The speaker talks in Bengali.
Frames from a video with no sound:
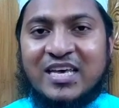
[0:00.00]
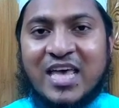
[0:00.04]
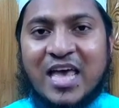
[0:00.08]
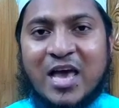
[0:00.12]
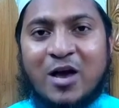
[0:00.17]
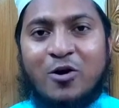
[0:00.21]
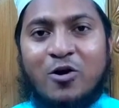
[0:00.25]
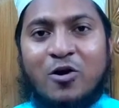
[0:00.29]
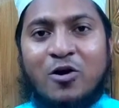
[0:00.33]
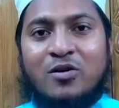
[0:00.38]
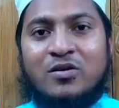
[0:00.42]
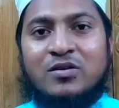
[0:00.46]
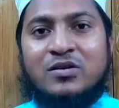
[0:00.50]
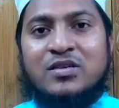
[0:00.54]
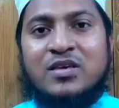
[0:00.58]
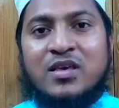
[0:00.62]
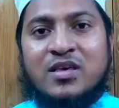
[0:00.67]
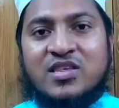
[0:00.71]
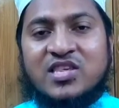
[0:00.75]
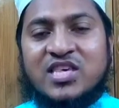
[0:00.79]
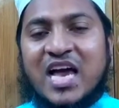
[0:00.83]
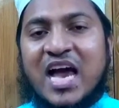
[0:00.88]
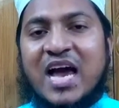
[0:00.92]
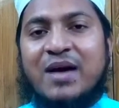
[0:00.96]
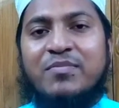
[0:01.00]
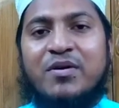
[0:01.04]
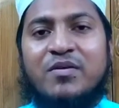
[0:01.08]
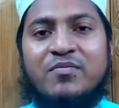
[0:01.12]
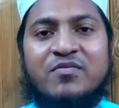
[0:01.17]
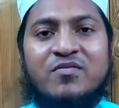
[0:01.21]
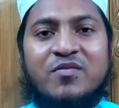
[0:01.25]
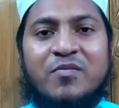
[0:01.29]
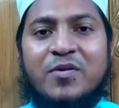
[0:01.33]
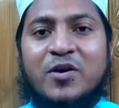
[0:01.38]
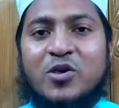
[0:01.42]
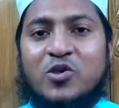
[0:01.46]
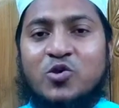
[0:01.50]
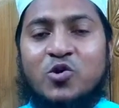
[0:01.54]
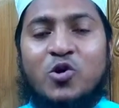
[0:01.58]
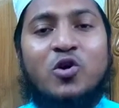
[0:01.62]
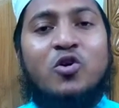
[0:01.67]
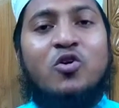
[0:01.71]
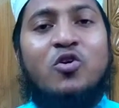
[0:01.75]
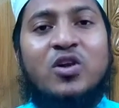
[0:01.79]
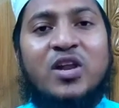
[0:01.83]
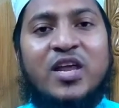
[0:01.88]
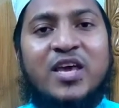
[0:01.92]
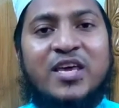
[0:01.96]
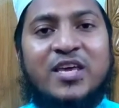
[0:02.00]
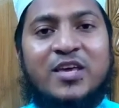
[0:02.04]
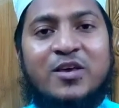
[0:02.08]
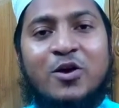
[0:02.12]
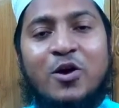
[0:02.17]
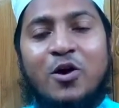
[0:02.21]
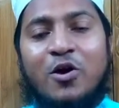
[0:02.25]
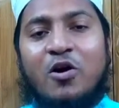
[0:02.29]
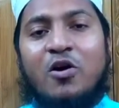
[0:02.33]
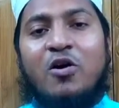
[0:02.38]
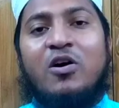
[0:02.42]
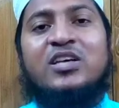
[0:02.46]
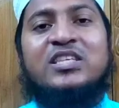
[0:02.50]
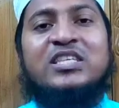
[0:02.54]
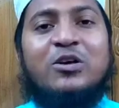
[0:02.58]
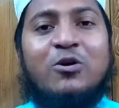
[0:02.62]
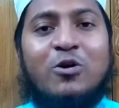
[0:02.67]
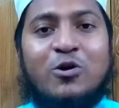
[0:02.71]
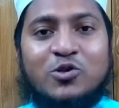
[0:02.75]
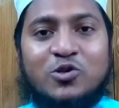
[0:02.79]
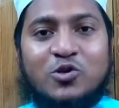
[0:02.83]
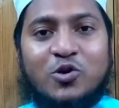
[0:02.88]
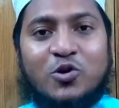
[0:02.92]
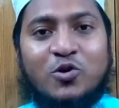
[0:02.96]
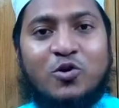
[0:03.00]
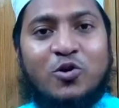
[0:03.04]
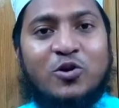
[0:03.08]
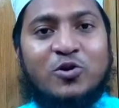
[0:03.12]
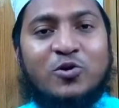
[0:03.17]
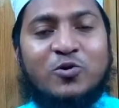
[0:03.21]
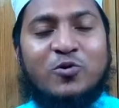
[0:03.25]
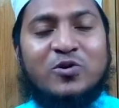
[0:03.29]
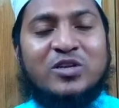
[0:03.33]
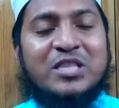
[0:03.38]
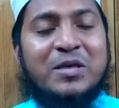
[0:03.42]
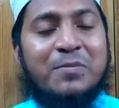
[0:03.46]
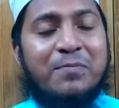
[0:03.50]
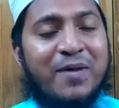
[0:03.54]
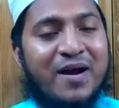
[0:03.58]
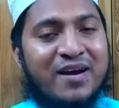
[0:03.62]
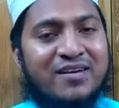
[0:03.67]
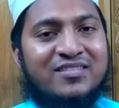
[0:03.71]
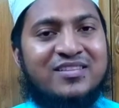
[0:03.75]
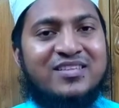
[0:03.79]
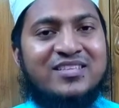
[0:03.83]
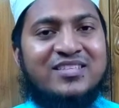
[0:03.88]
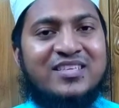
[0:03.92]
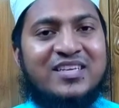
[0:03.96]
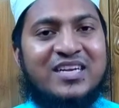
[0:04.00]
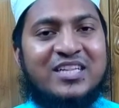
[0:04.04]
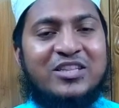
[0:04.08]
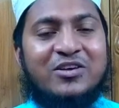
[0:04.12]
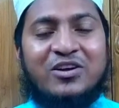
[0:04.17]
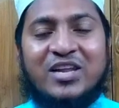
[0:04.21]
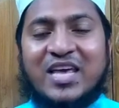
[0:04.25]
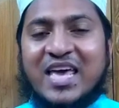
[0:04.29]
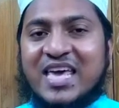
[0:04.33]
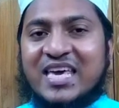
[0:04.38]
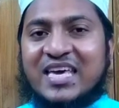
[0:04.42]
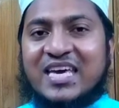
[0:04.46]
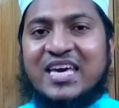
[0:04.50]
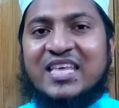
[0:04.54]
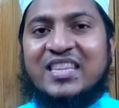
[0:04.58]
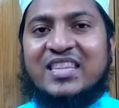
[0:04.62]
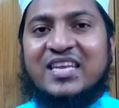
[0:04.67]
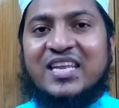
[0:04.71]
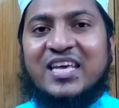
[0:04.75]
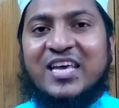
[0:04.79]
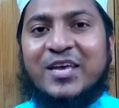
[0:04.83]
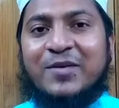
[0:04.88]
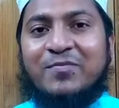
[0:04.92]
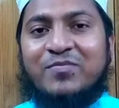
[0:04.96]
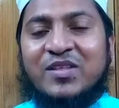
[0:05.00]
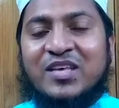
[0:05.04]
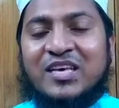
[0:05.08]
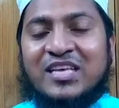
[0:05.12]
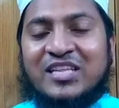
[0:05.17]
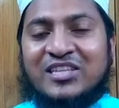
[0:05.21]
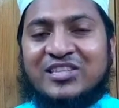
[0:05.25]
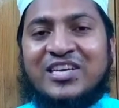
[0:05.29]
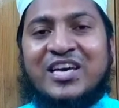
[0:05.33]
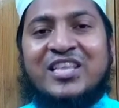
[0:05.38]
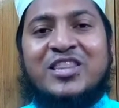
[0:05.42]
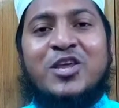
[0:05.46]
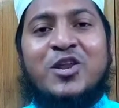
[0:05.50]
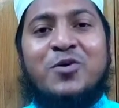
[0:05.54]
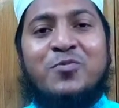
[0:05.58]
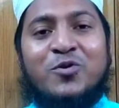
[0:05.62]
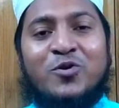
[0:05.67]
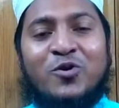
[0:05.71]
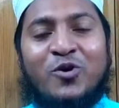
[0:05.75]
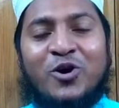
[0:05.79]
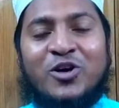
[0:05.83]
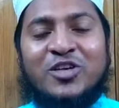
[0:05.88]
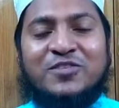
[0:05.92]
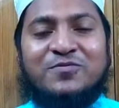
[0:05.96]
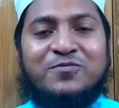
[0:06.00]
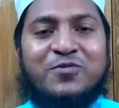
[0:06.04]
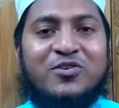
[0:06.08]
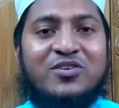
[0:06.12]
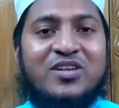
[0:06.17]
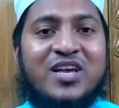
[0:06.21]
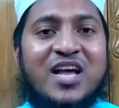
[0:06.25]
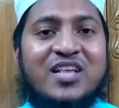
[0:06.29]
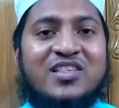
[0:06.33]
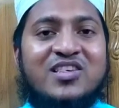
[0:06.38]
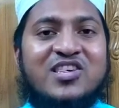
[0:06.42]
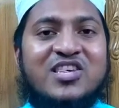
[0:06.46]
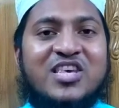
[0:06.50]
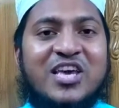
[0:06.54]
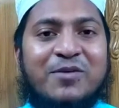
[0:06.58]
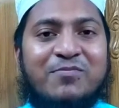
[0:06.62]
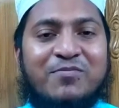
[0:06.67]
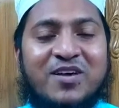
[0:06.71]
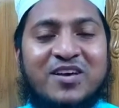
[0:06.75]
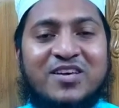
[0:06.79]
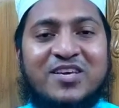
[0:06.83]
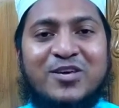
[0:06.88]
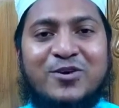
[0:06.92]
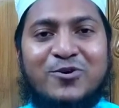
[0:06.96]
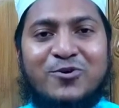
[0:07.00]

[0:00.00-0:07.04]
এখন স্বাভাবিকভাবে সকলেই হজে অংশগ্রহণ করতে পারতেছে না তাহলে এই ক্ষেত্রে যাদের উপর হজ ফরজ হাজি সাহেবরা কী